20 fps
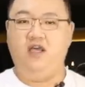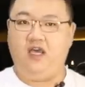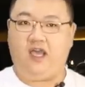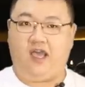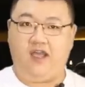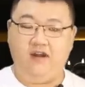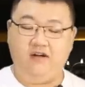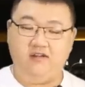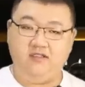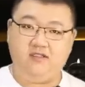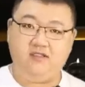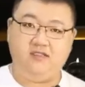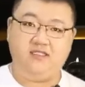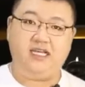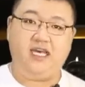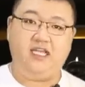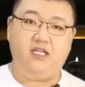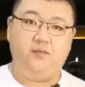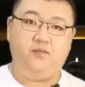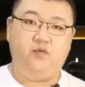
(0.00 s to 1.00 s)
还让自
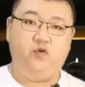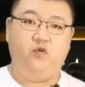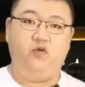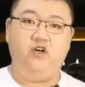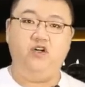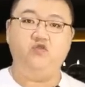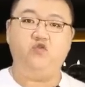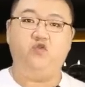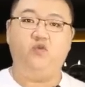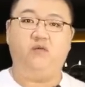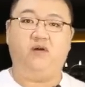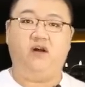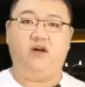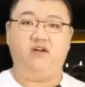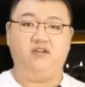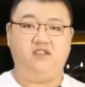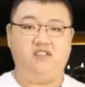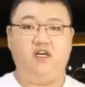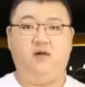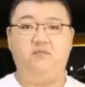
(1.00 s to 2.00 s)
家的仆人出
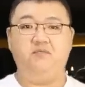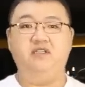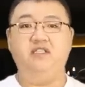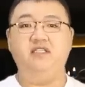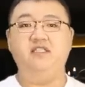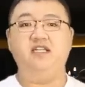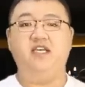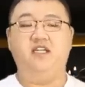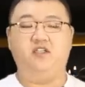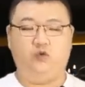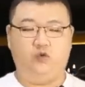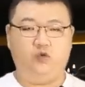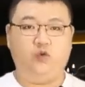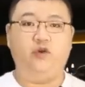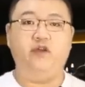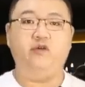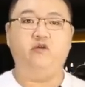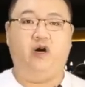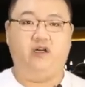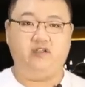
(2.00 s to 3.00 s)
门向民间就
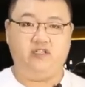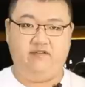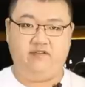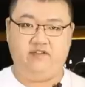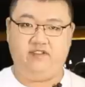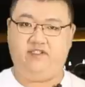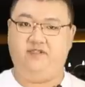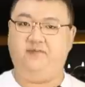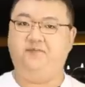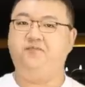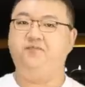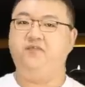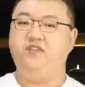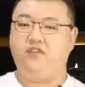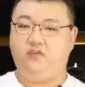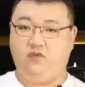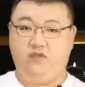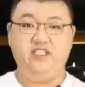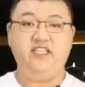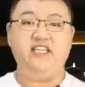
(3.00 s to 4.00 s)
推广这封信，
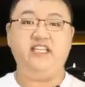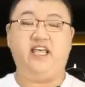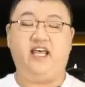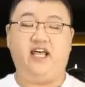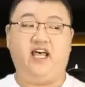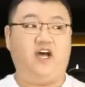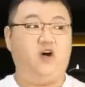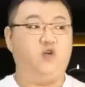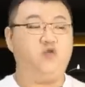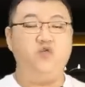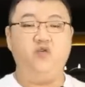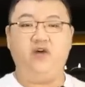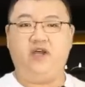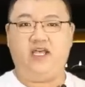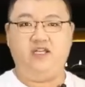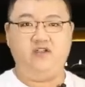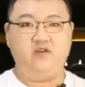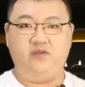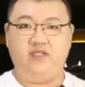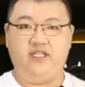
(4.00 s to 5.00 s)
就念啊，公
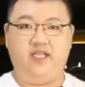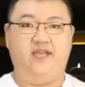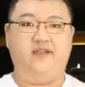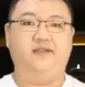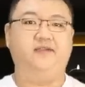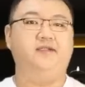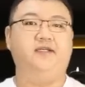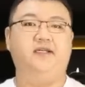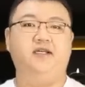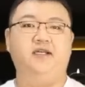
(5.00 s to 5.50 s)
开就念。